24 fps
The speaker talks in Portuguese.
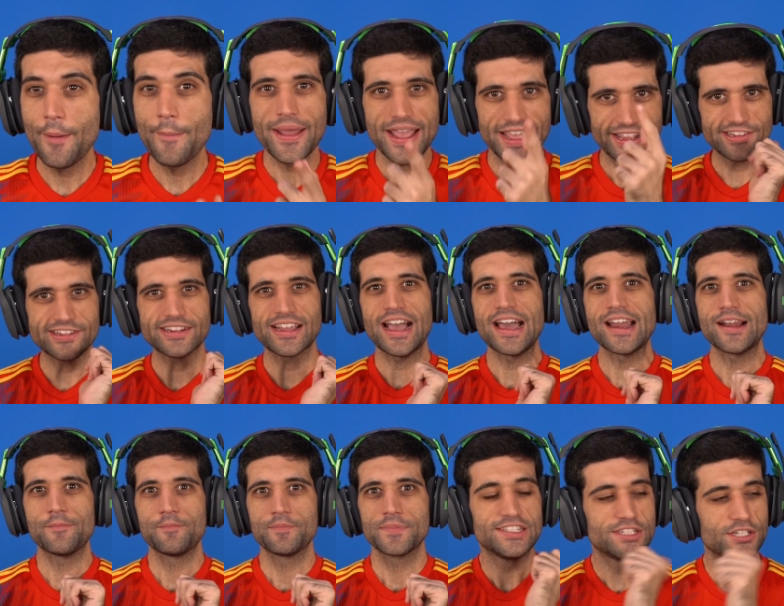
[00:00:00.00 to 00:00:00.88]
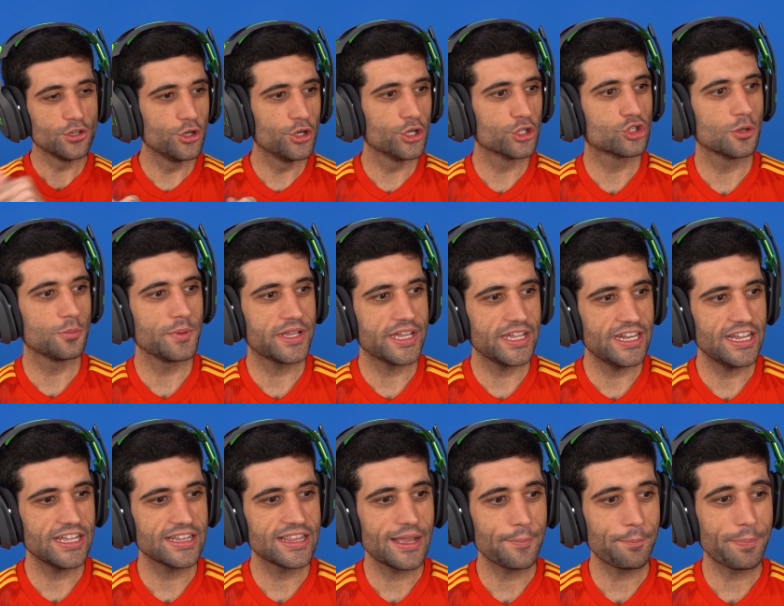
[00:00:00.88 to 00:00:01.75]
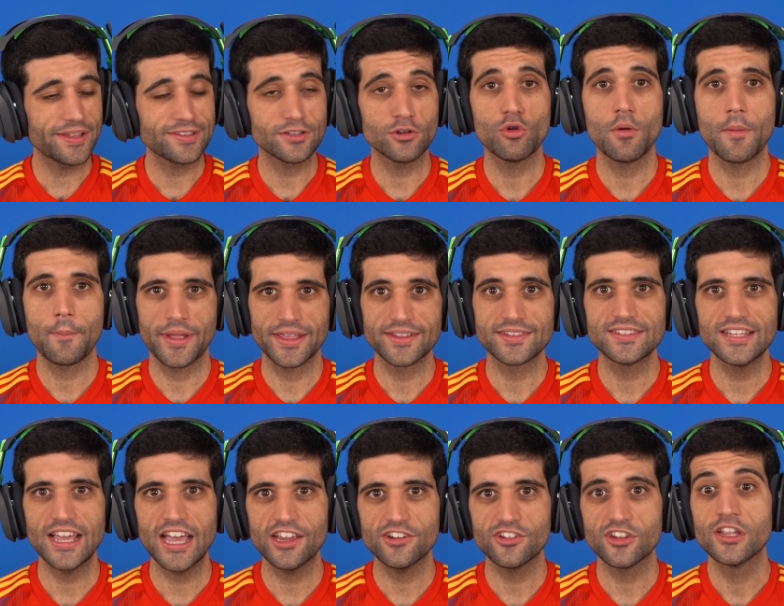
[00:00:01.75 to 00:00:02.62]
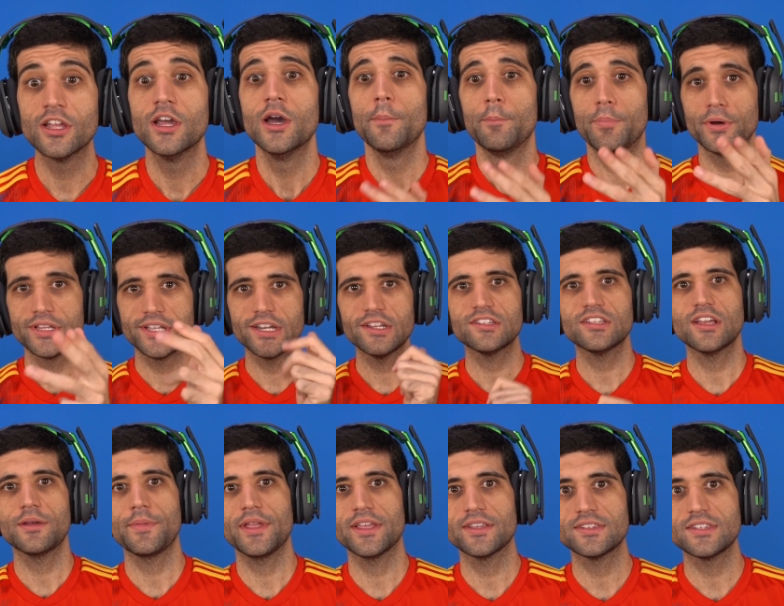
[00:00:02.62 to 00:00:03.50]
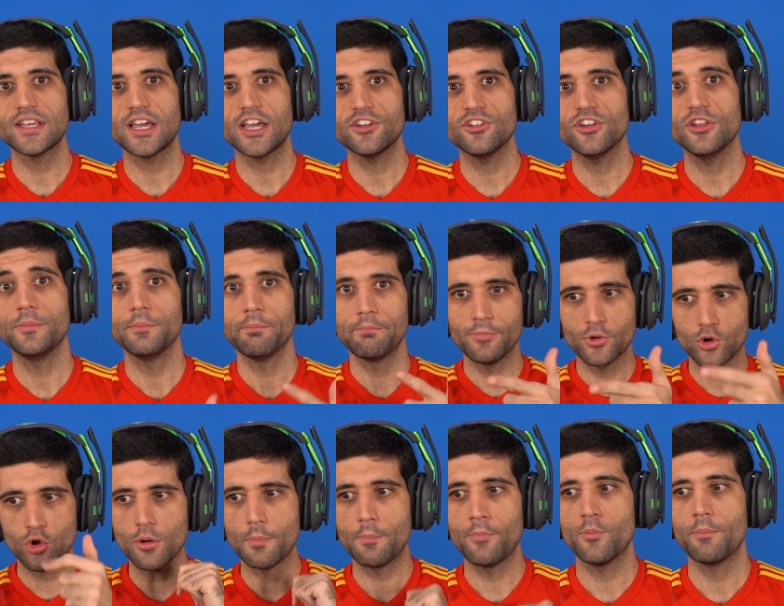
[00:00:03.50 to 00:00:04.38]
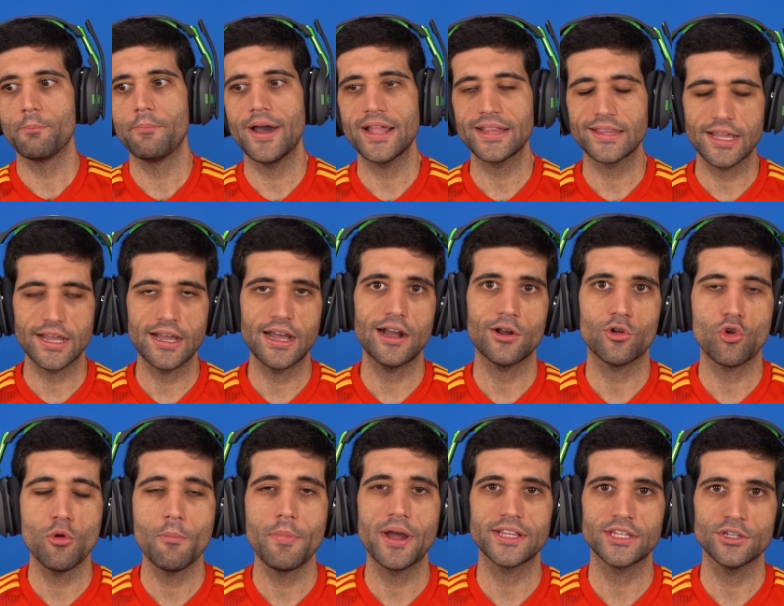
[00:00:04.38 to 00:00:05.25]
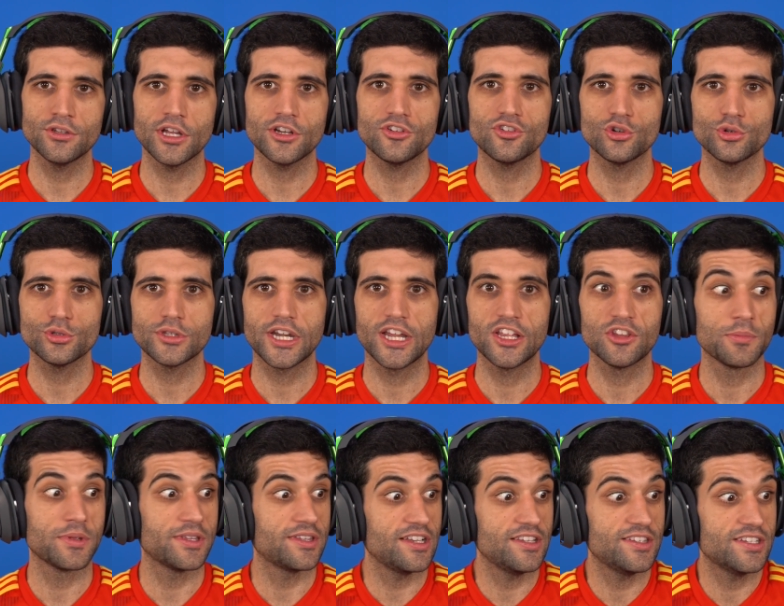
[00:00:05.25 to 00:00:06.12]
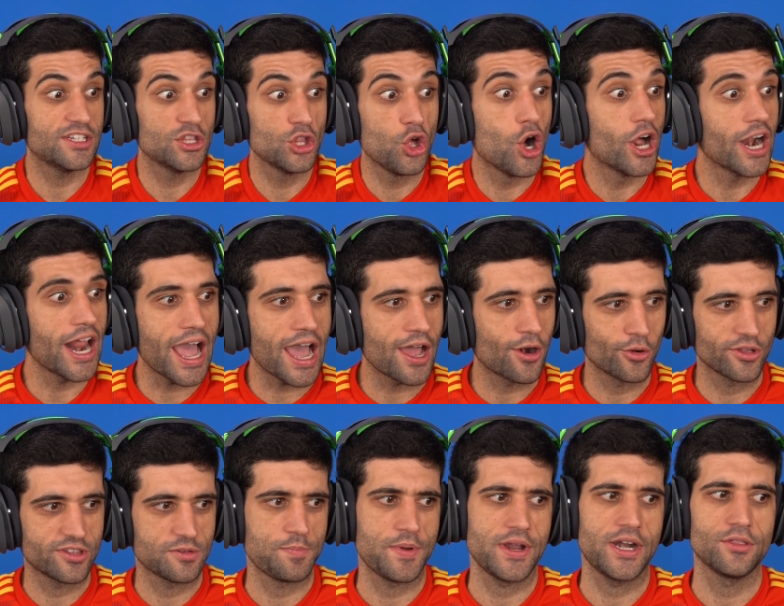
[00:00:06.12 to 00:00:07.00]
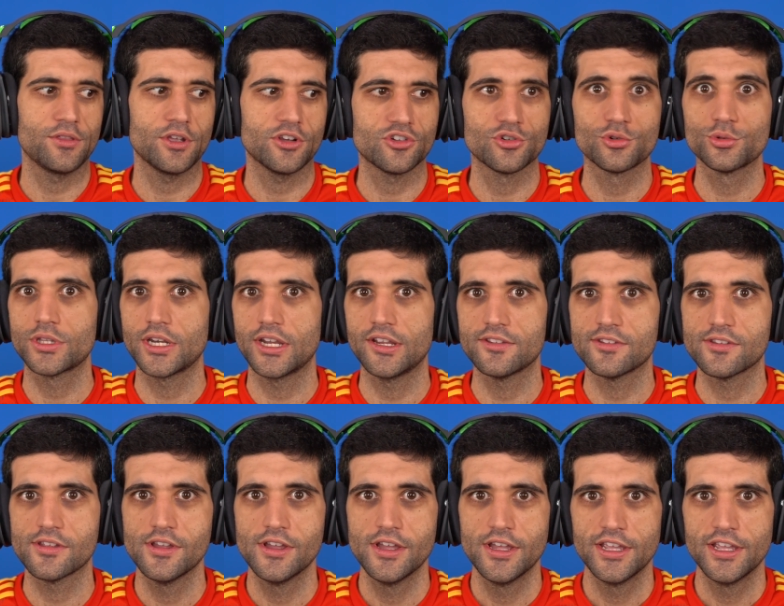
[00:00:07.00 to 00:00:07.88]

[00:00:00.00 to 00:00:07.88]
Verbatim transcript: Realmente, cara, se o YouTube queria dar, passar alguma mensagem, poderia ser uma mensagem combatendo o artigo 13, mas eles ignoraram essa parada do artigo 13.